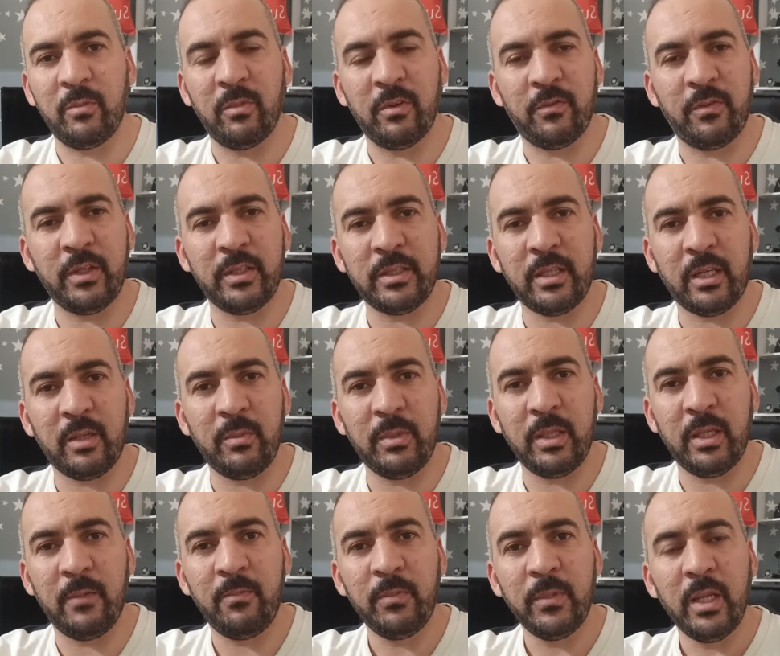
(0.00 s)
الملفات
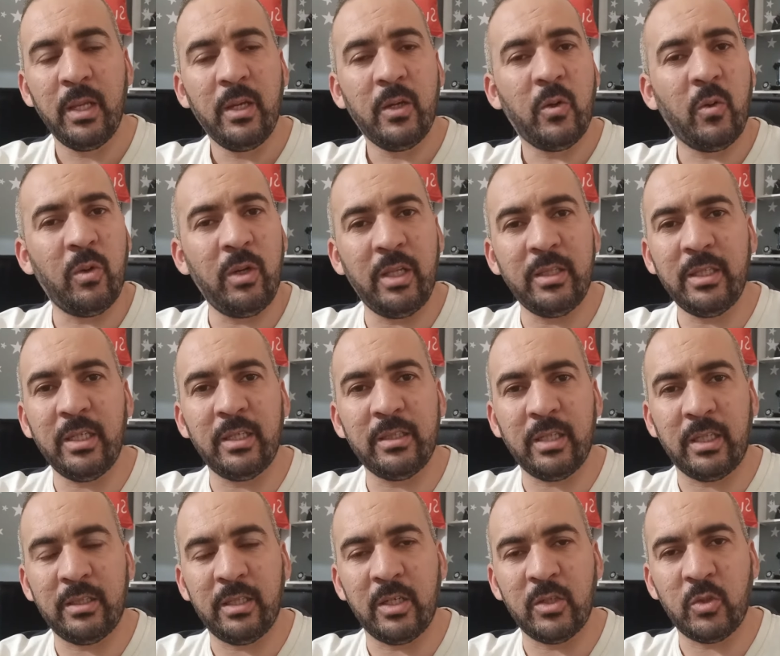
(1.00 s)
الرقمية والتي لا
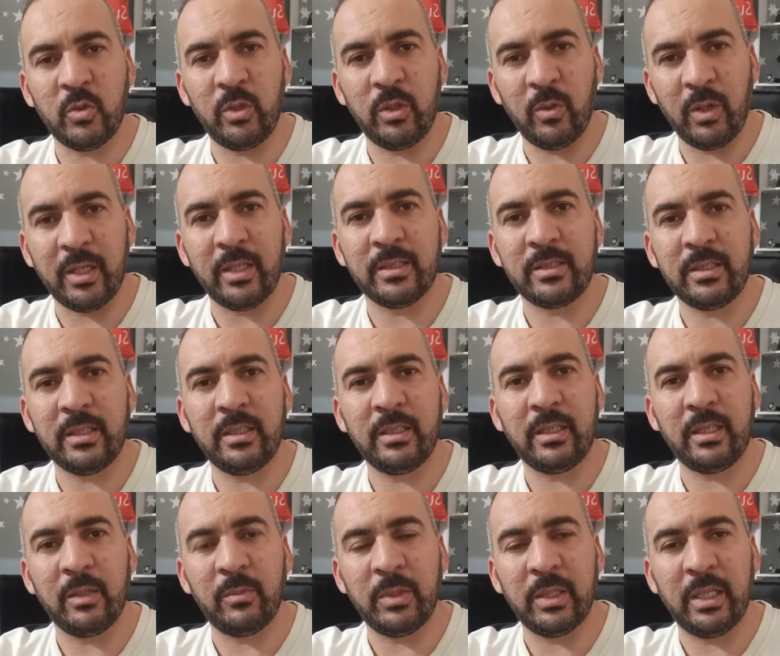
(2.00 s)
تحتاج لوقت
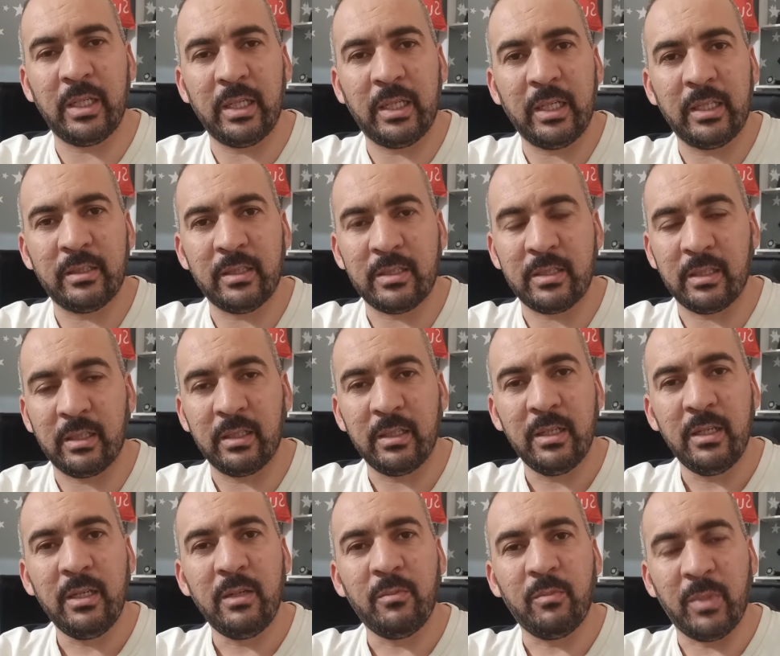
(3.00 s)
كبير لكي تصل
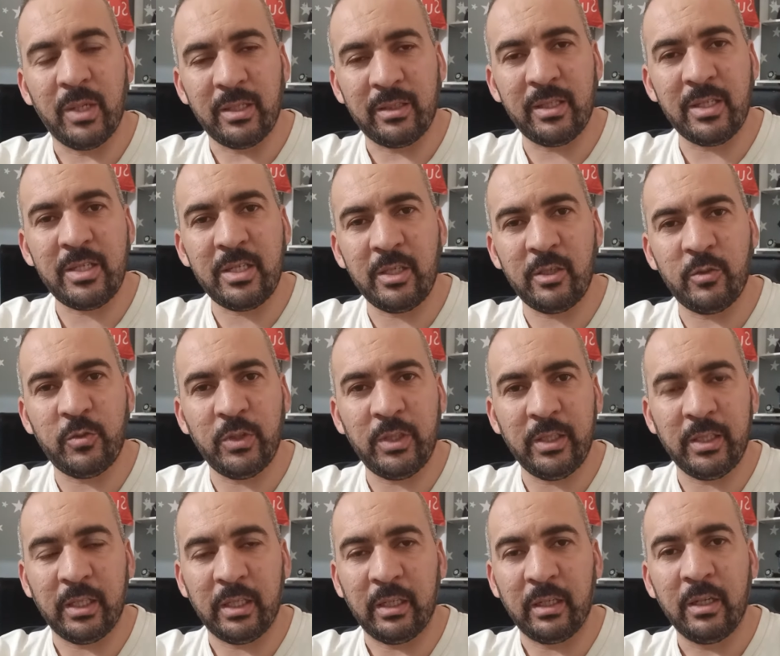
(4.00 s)
بل تصل في
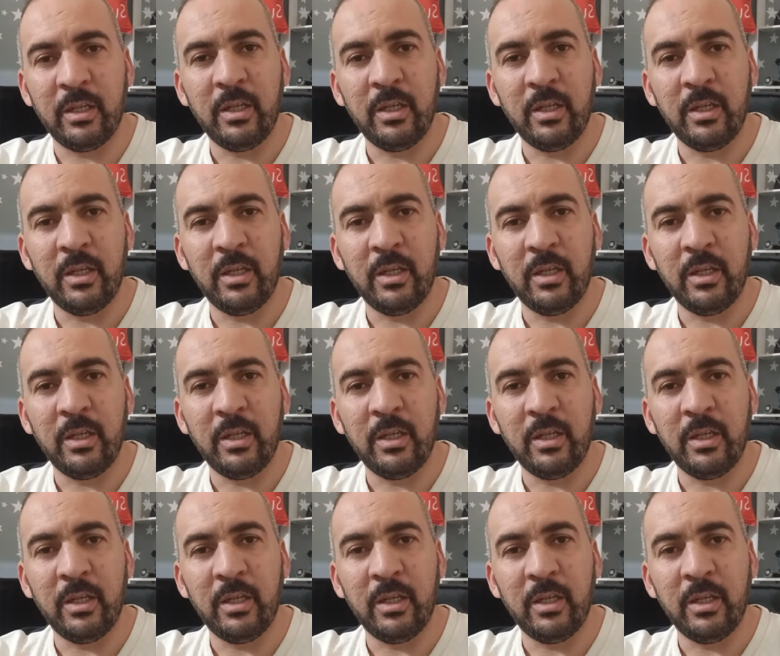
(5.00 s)
الحين